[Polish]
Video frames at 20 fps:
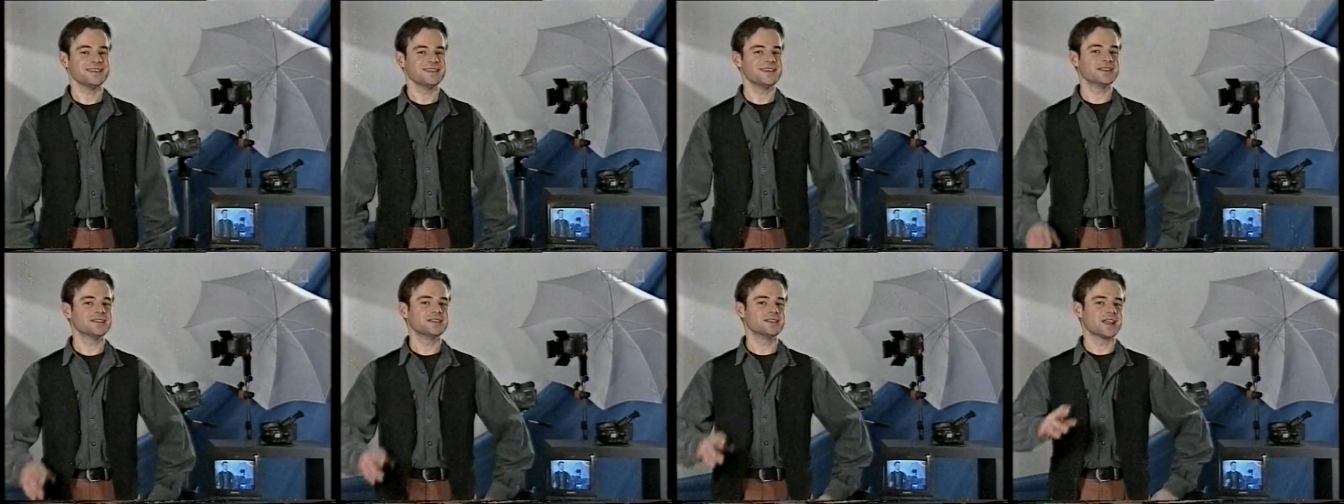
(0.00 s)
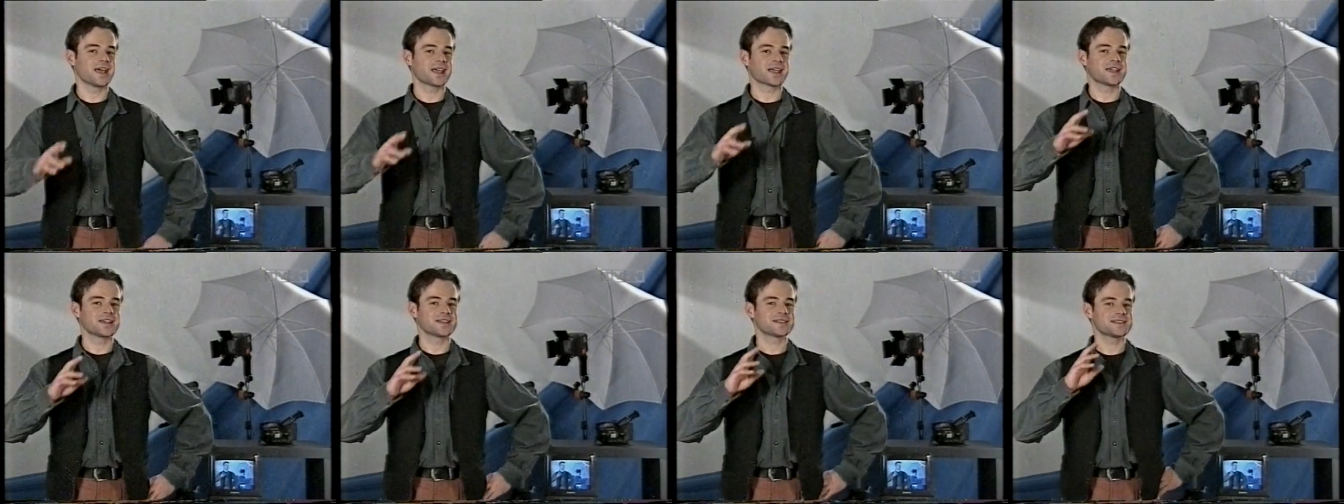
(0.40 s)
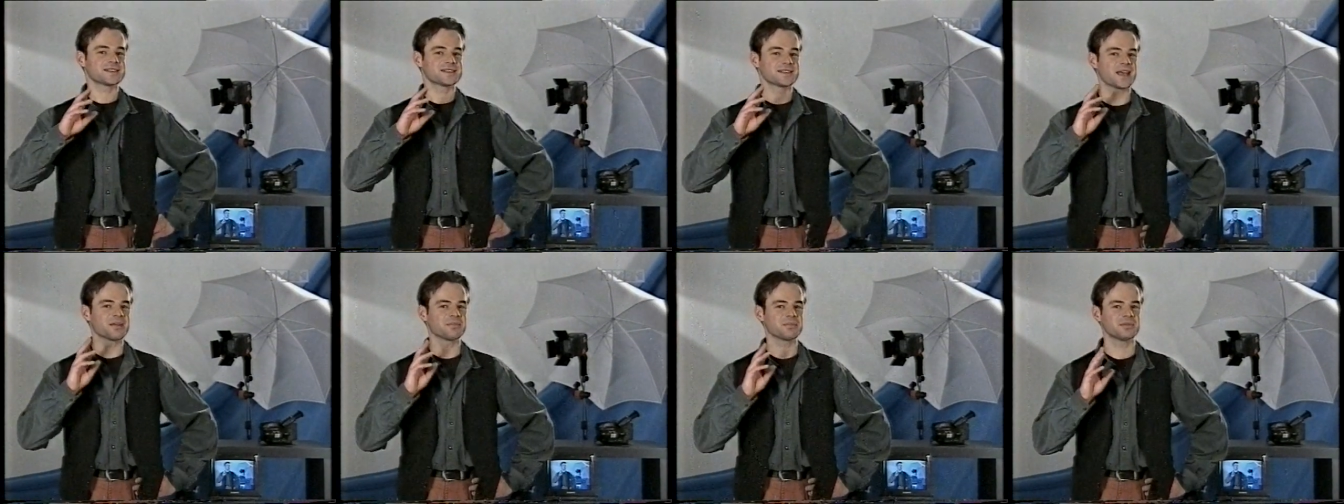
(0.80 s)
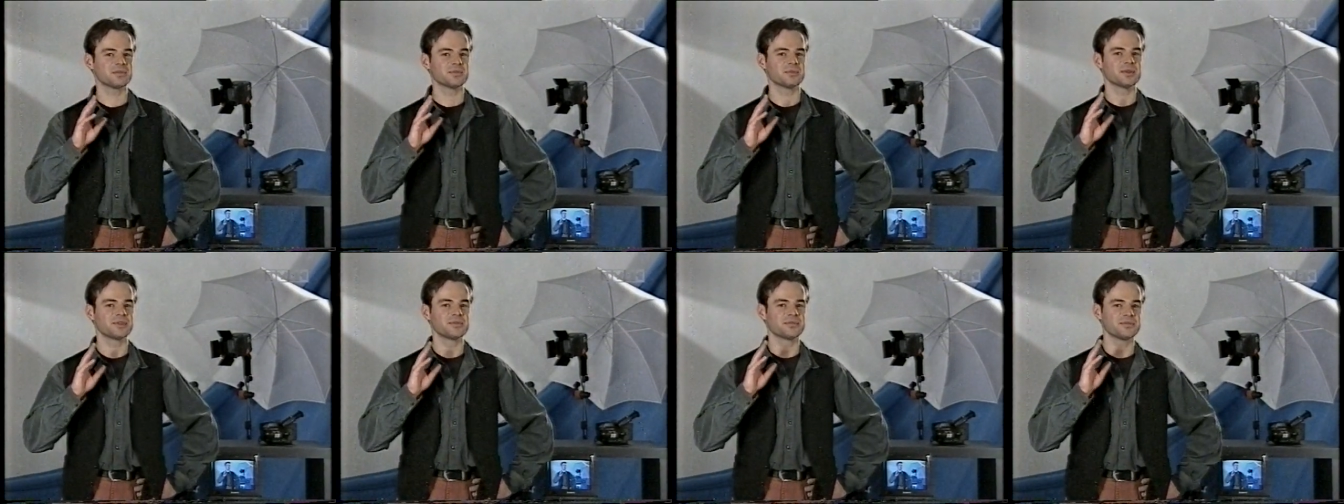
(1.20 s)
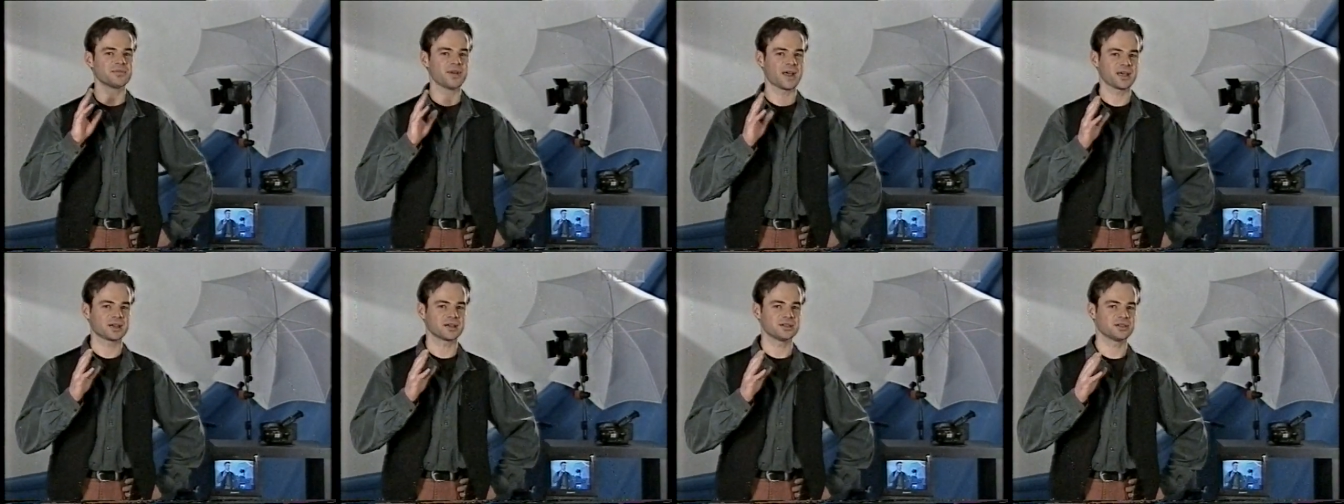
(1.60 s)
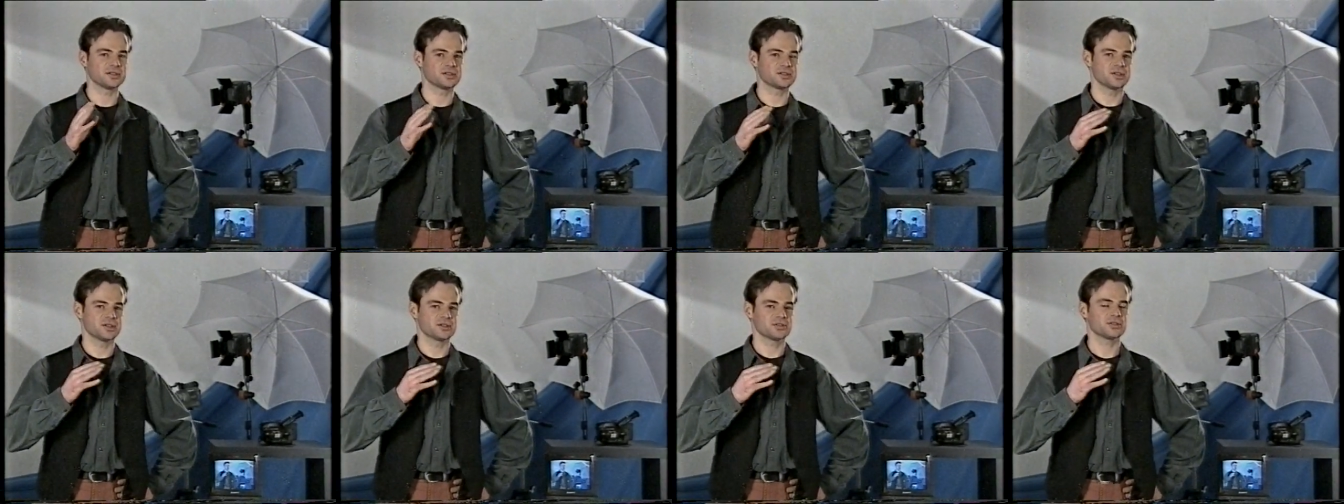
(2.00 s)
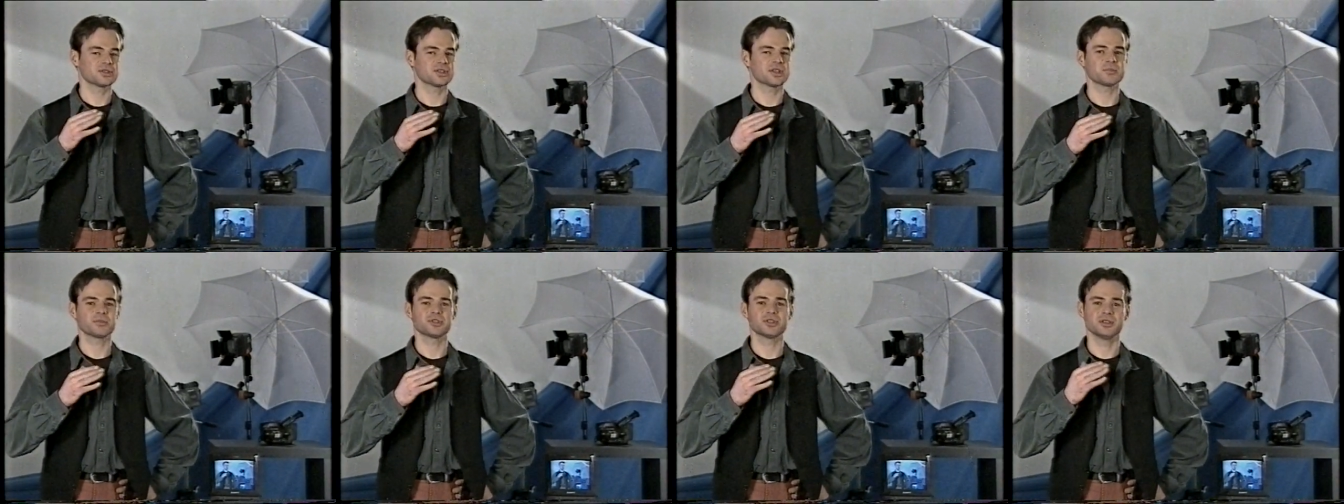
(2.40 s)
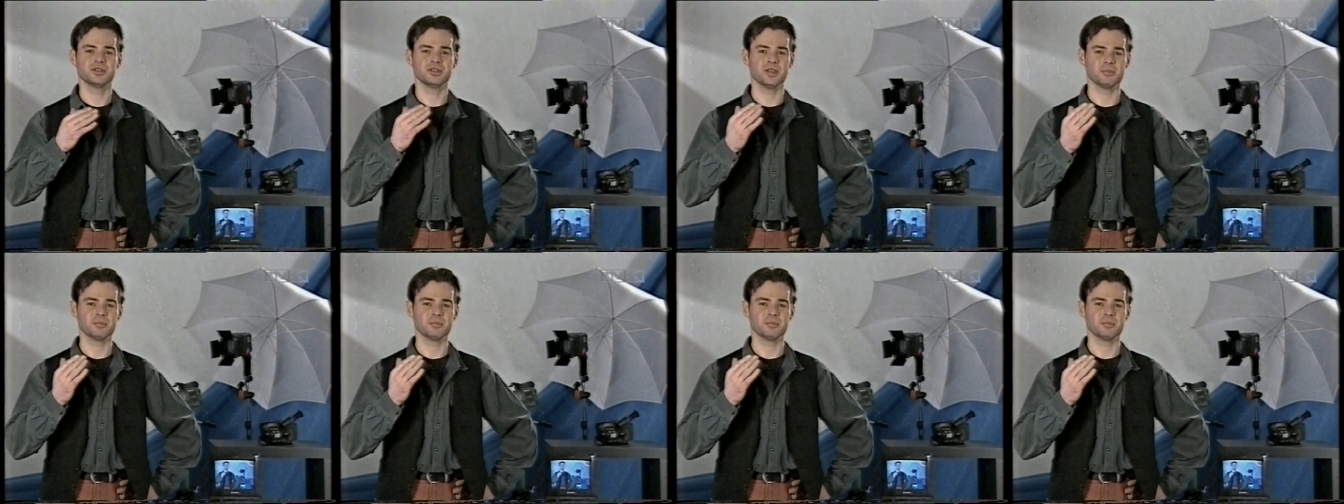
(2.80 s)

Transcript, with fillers: Jednak sam fakt, że coś nam się